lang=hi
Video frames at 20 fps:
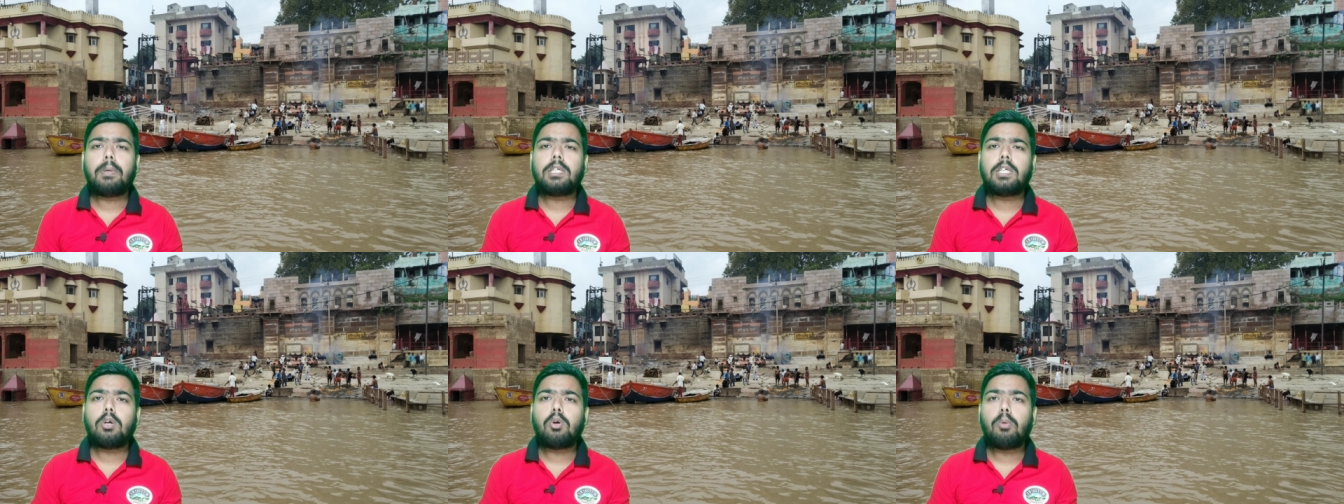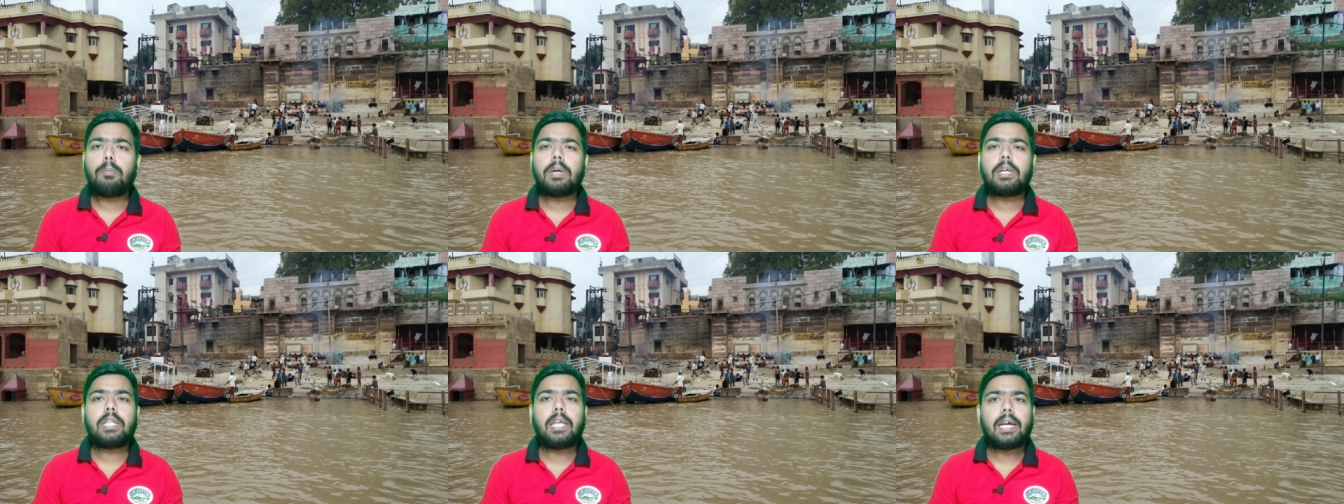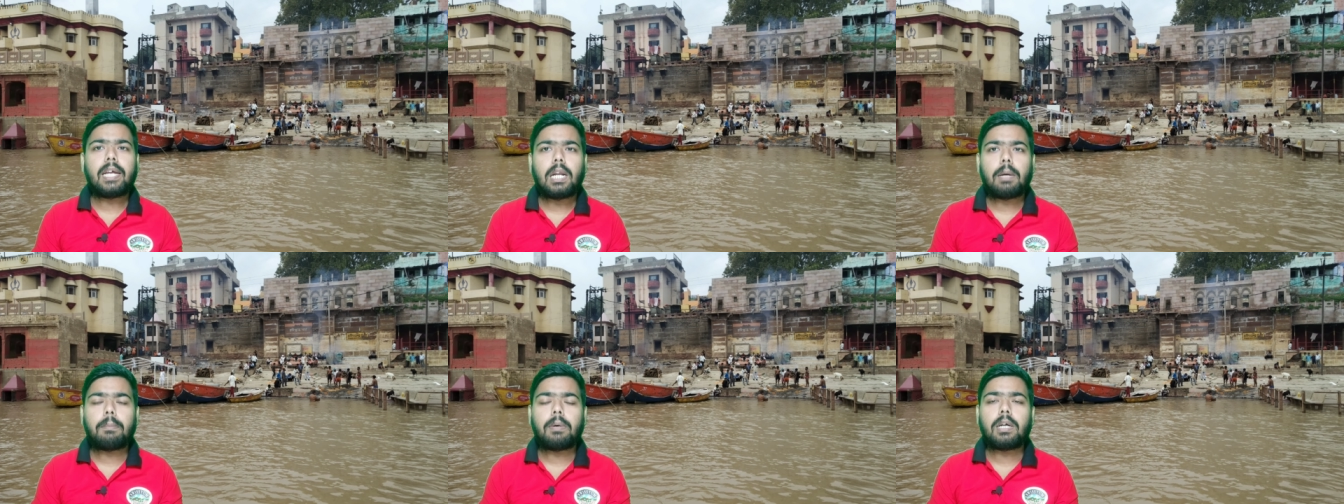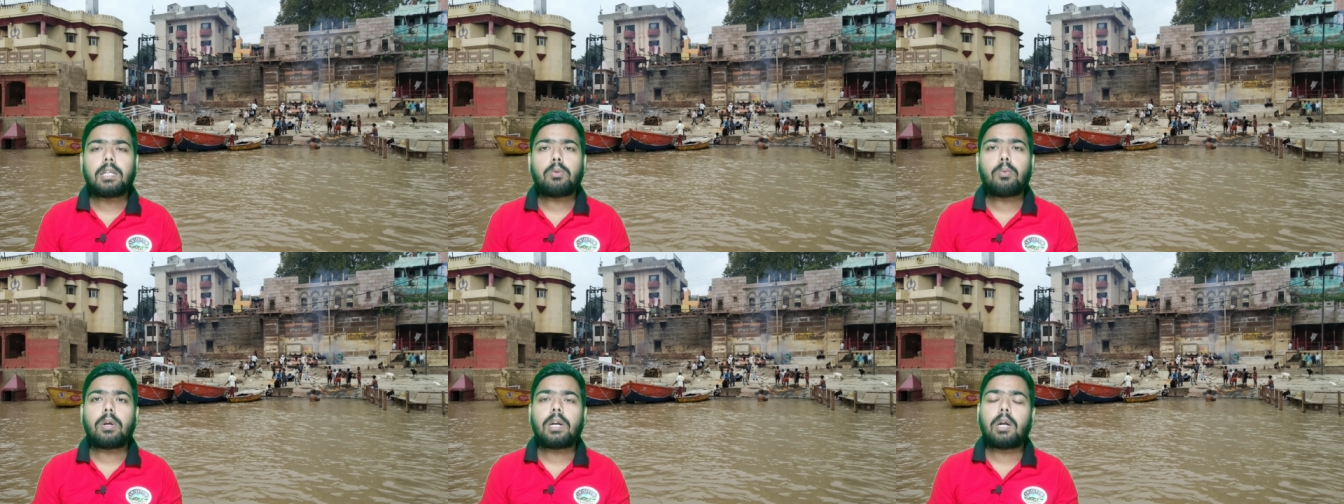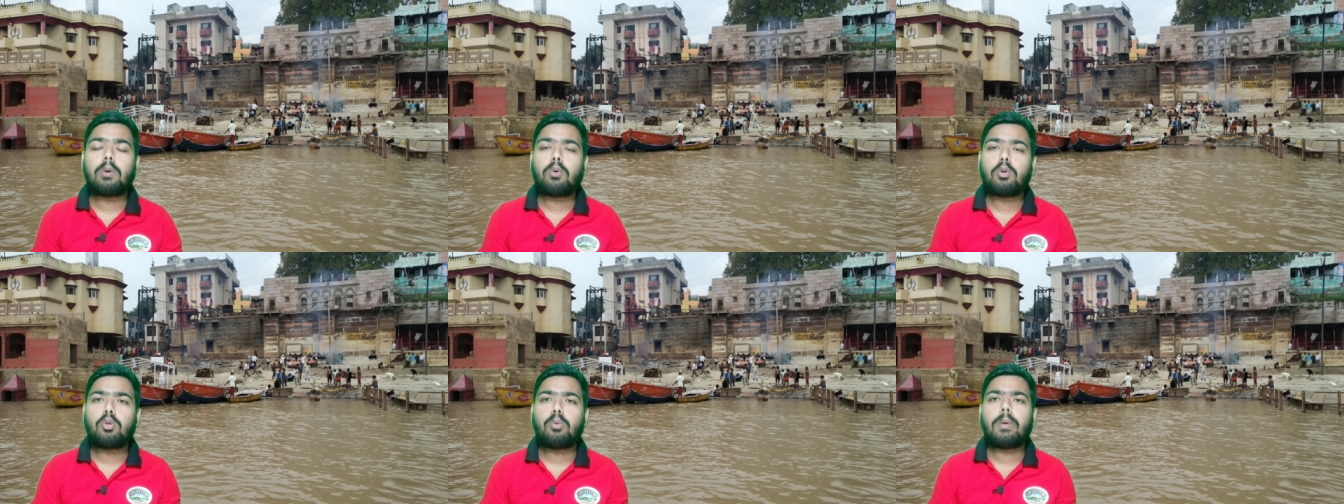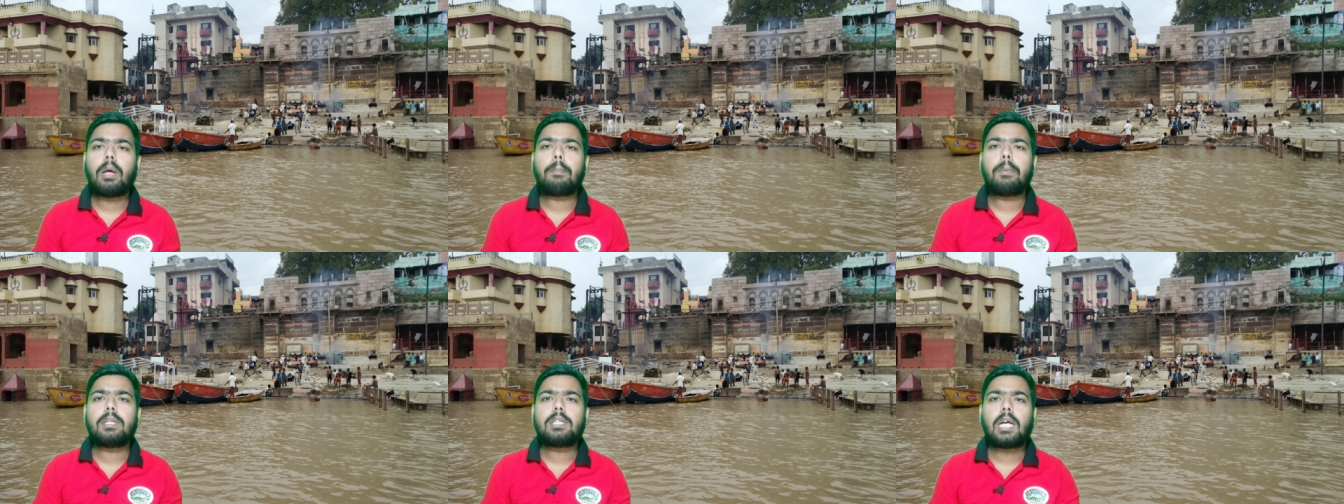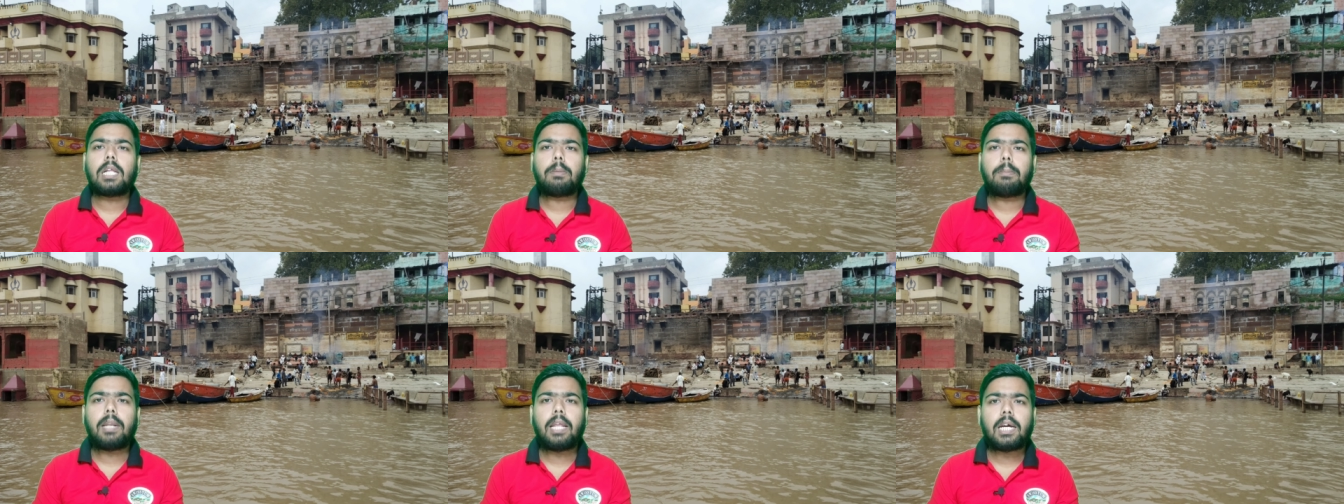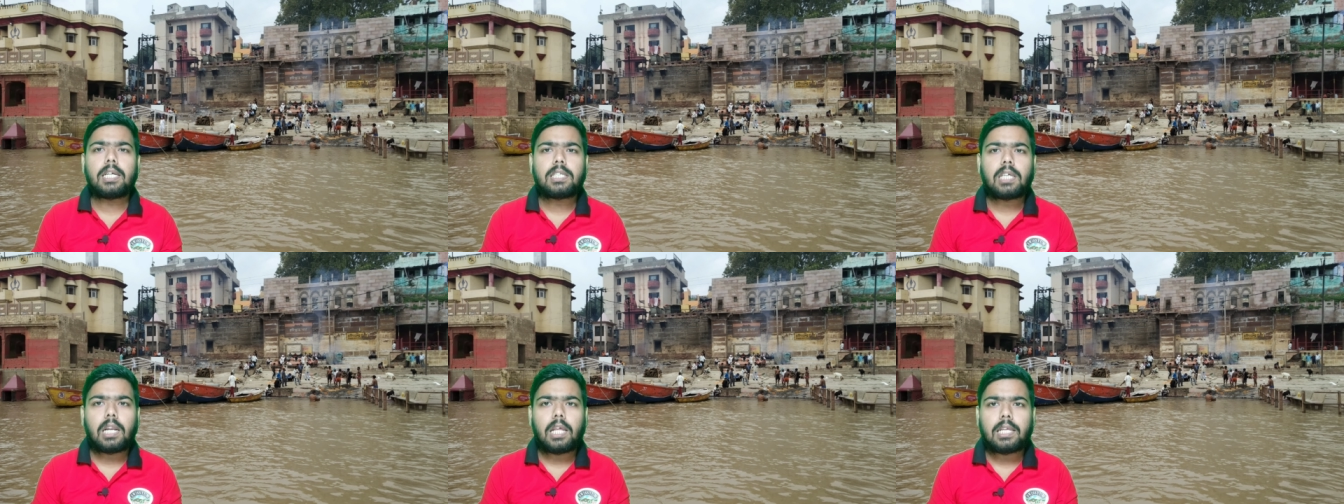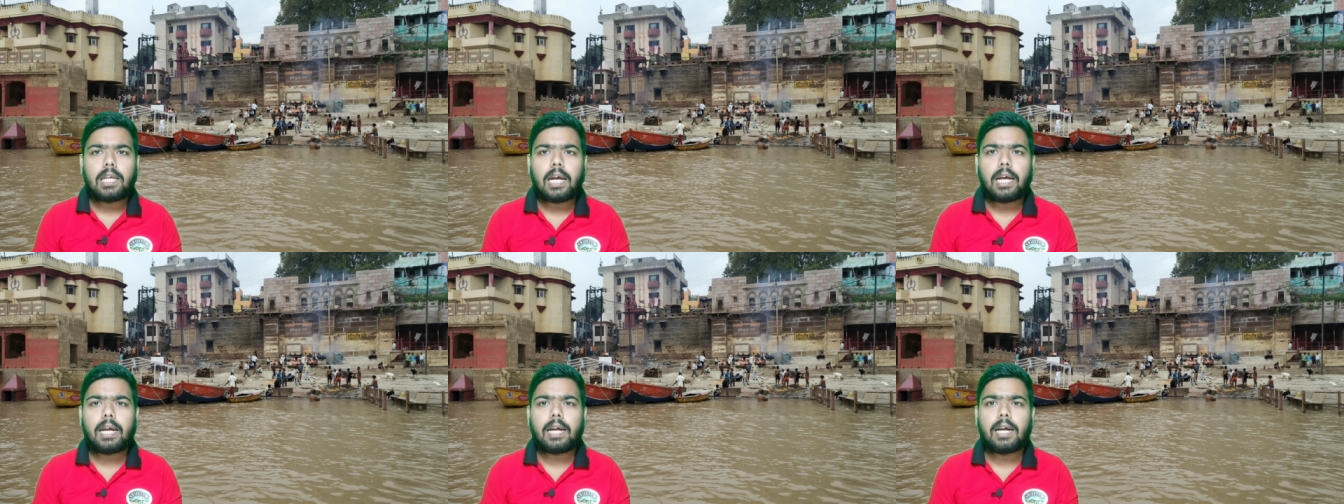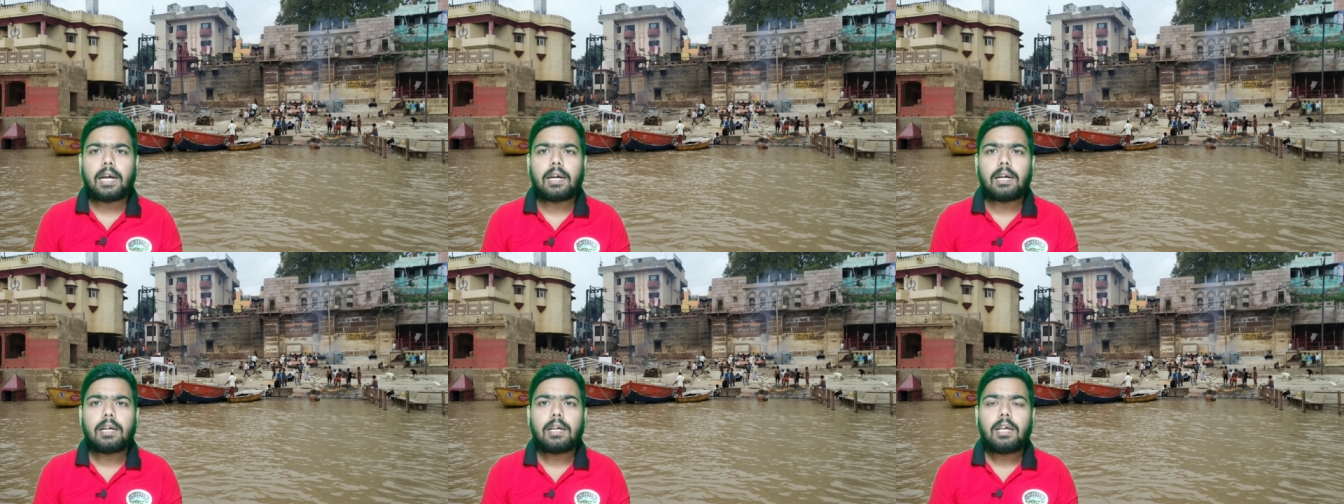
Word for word: पीछे घूम के देखना मत वरना वो तुम्हें अपने साथ में लेकर चला जाएगा